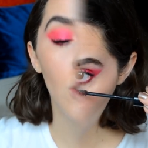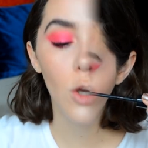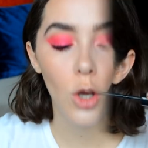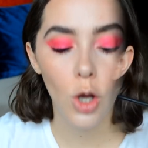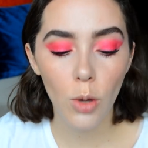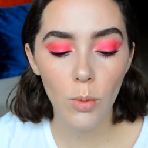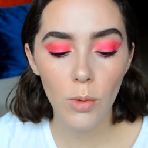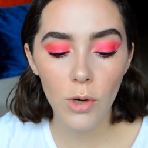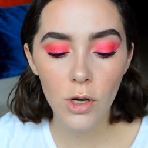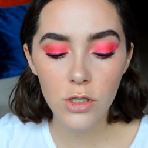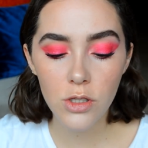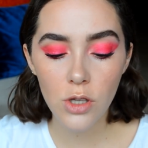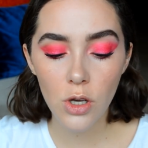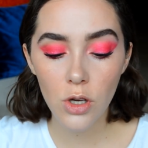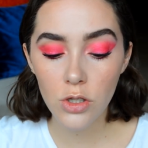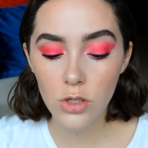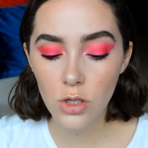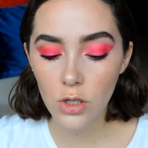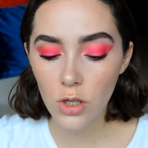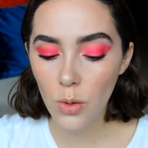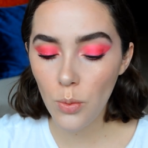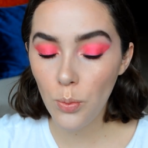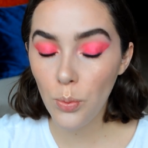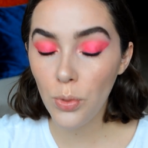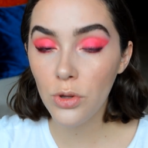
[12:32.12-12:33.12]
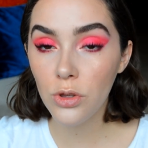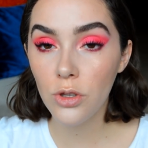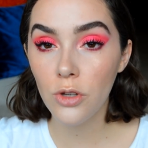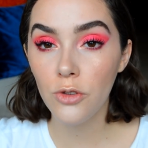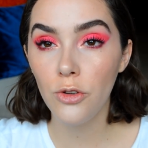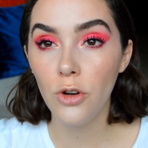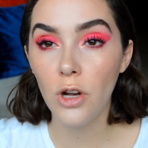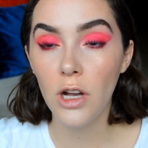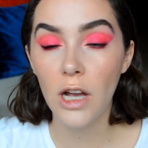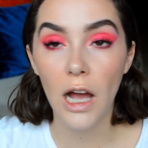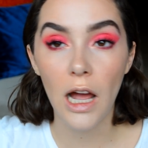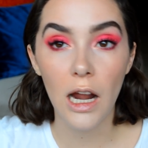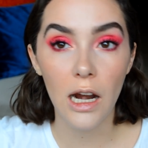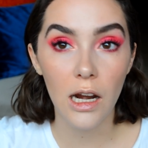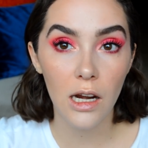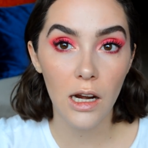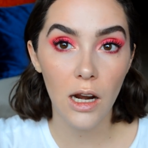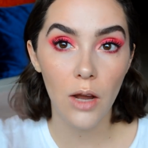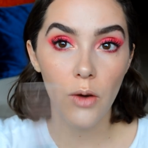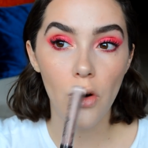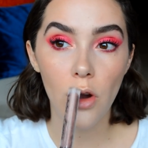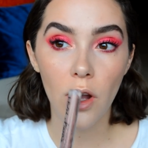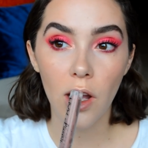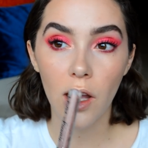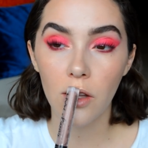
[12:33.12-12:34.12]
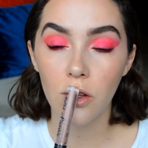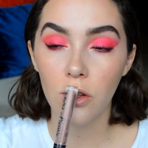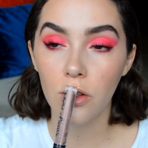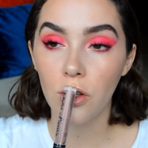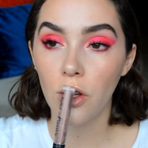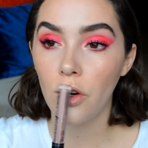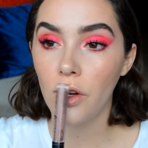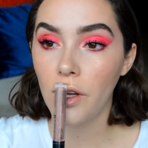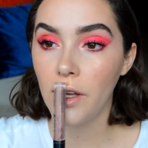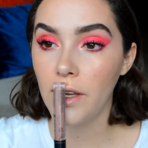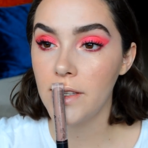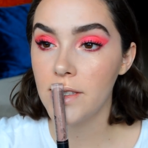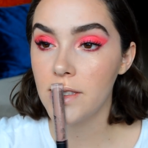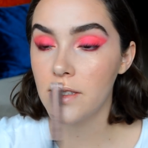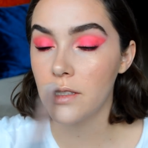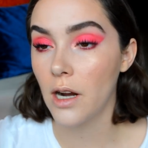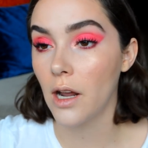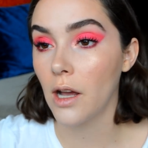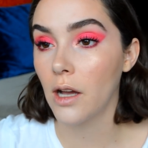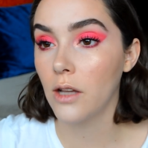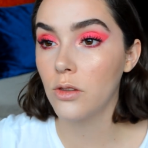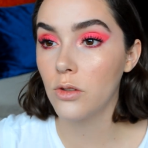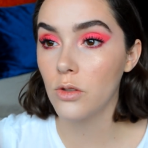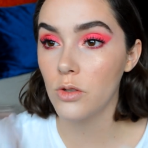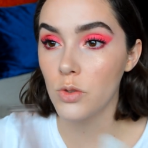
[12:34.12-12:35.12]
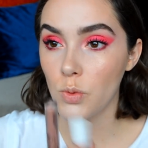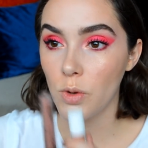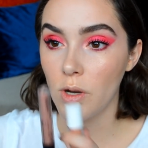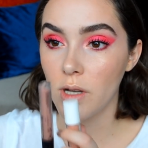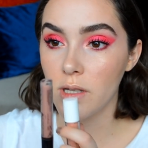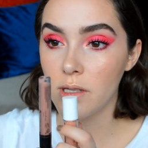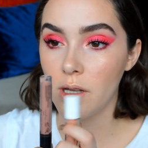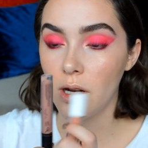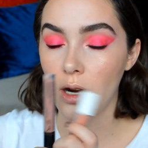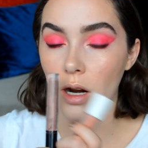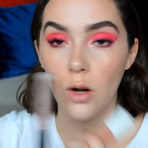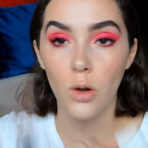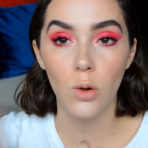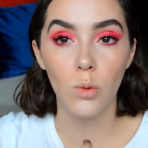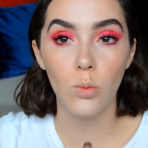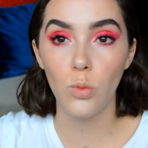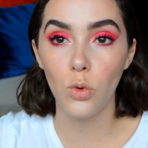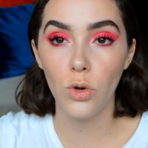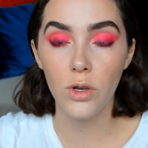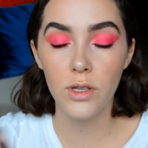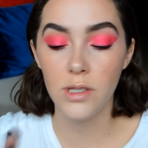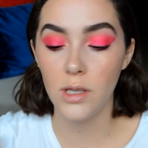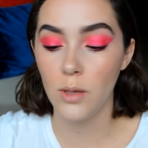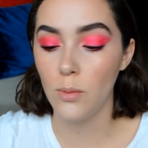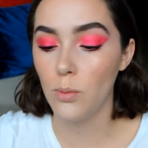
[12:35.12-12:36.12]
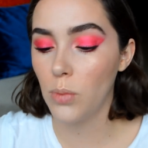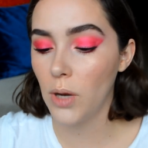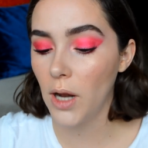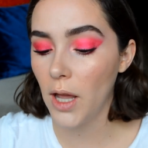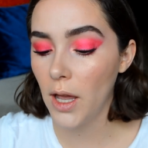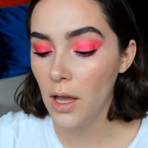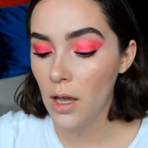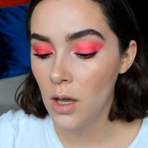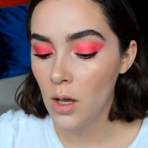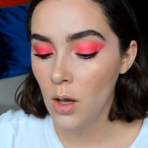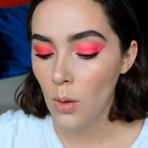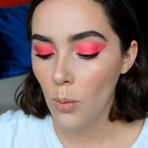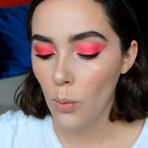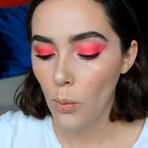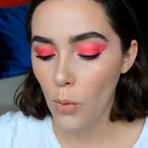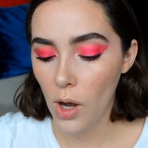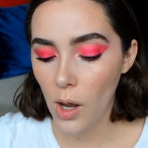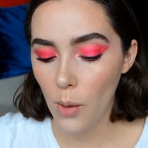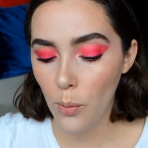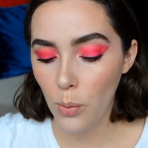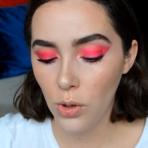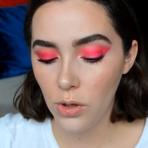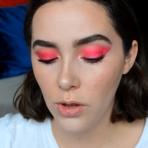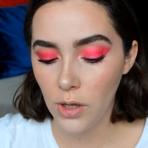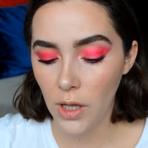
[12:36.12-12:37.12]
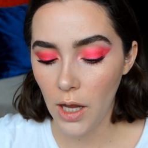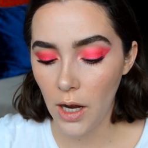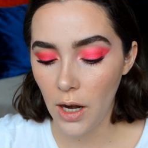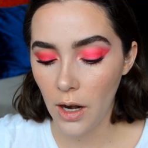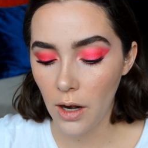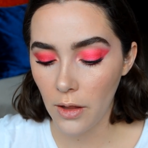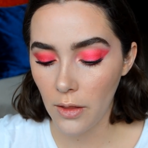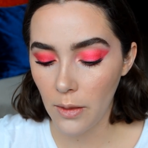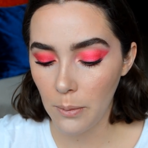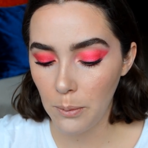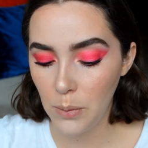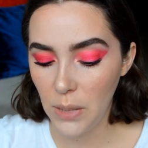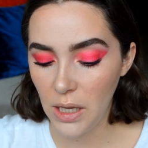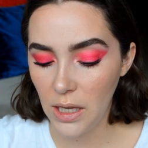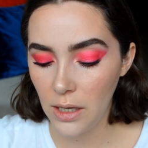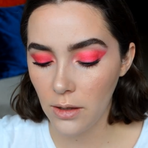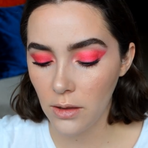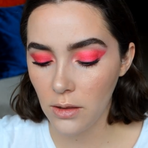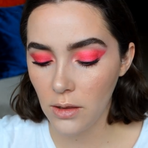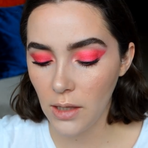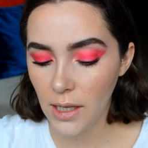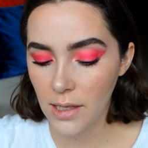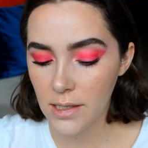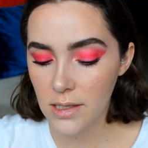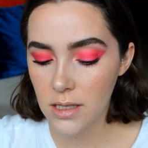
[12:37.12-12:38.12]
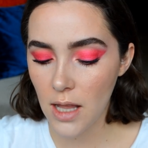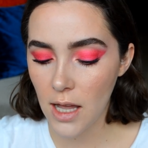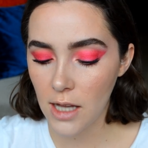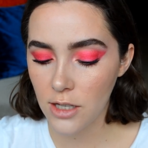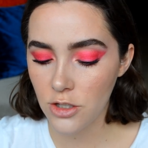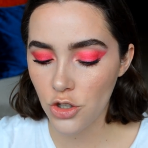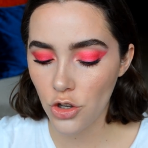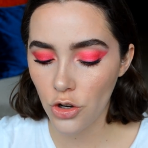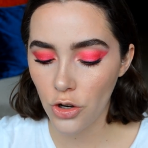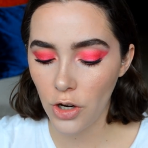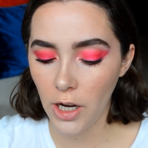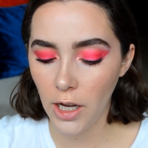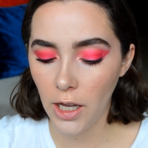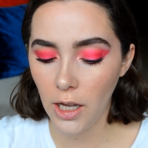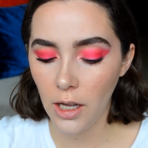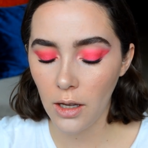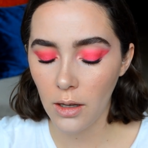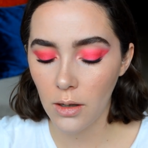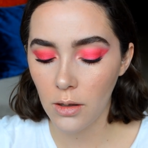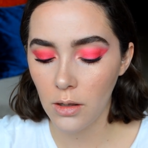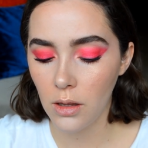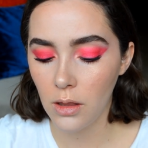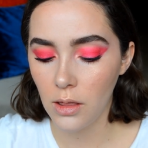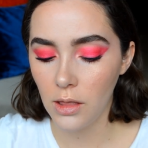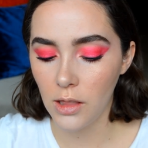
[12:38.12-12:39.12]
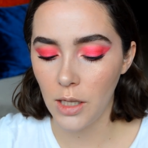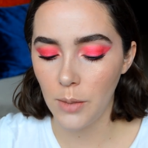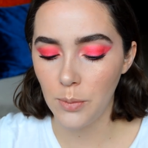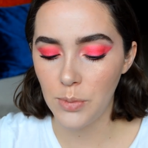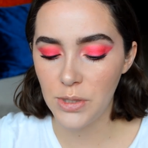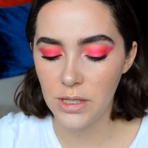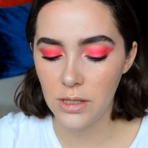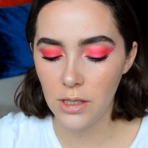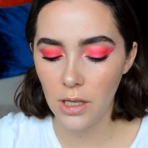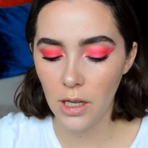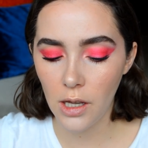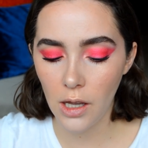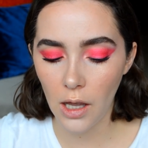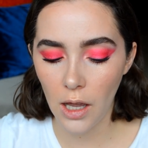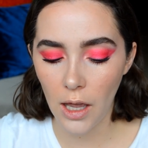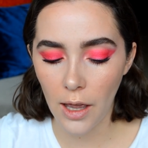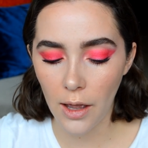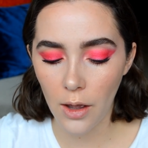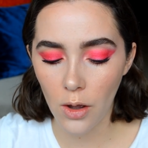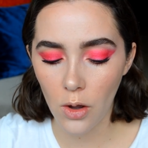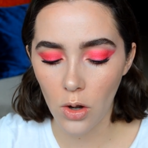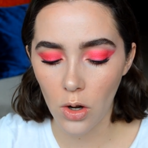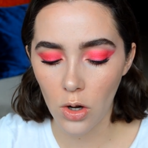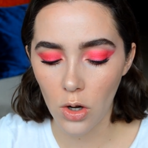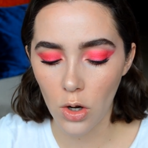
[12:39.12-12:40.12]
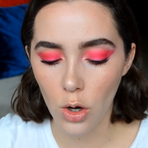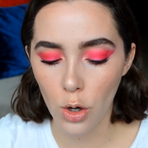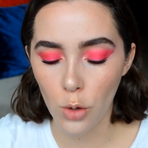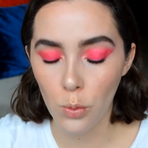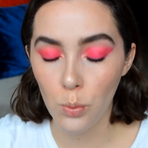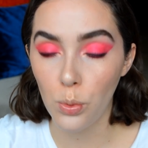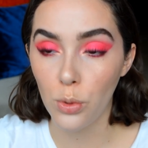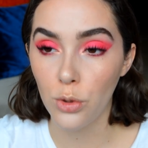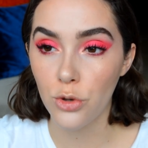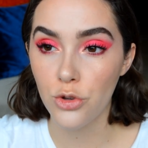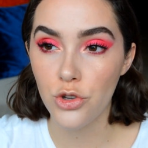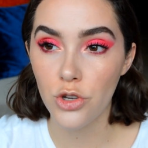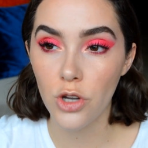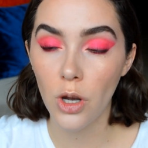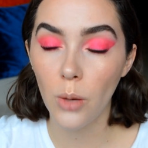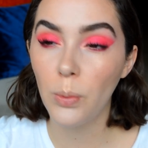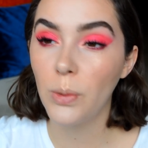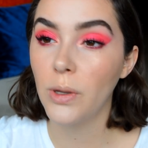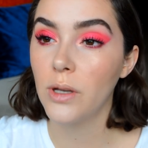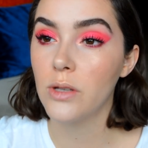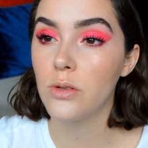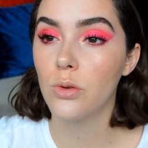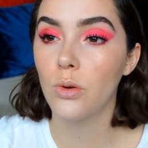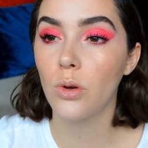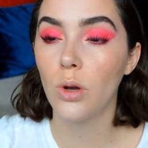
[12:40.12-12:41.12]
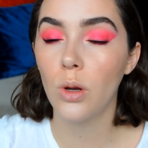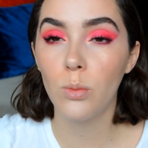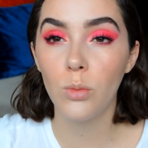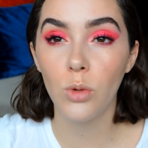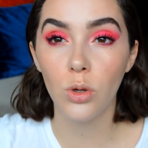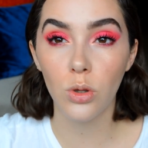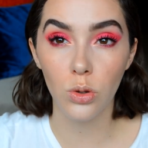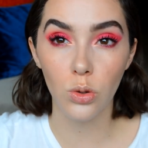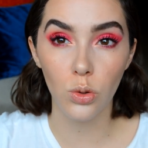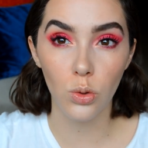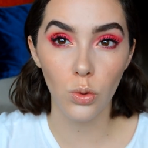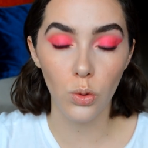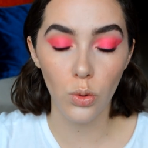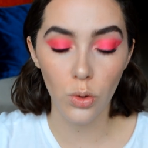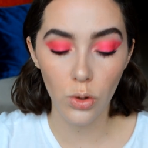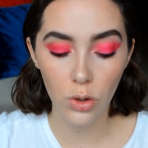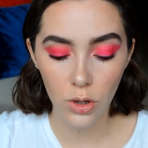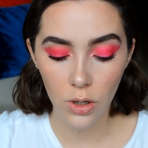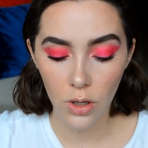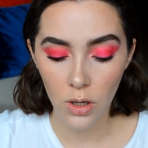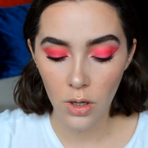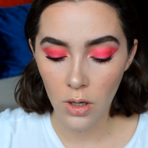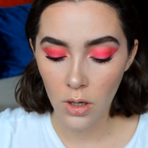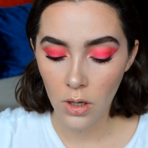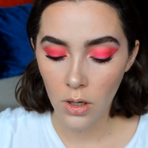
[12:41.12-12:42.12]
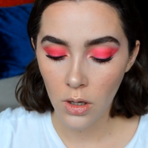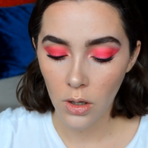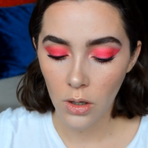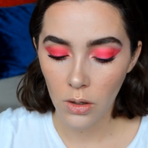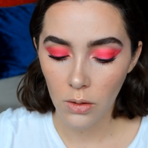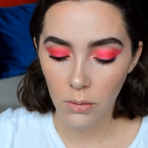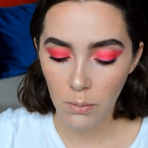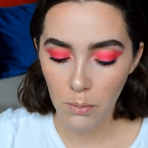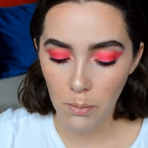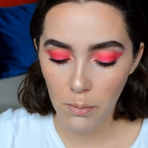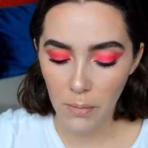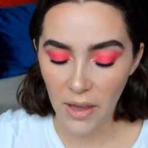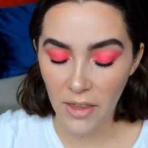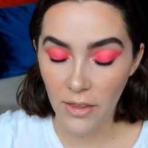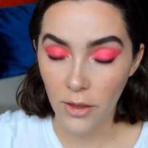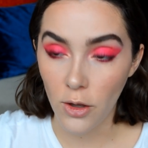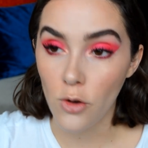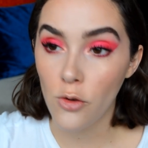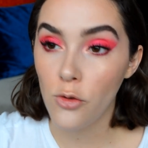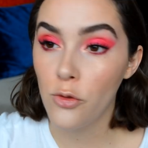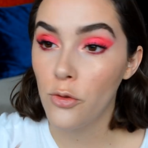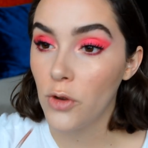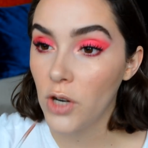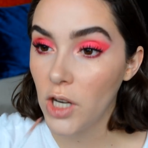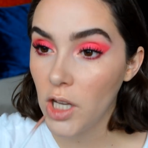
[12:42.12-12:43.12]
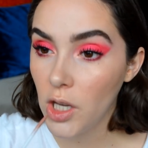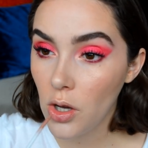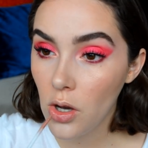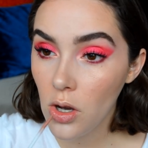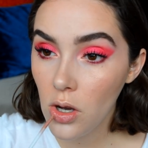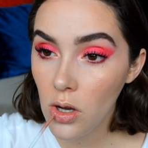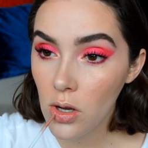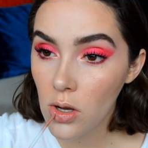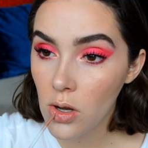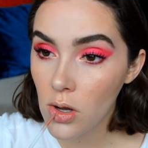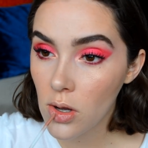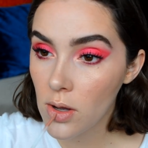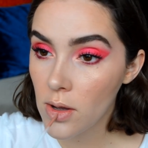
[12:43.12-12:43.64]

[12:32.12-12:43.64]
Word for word: Como los ojos son el punto focal, la boca no quiero que distraiga, entonces voy a hacer algo muy simple. Voy a poner mi NYX Lingerie Lipstick en color Push Up, que es un como nude medio frío.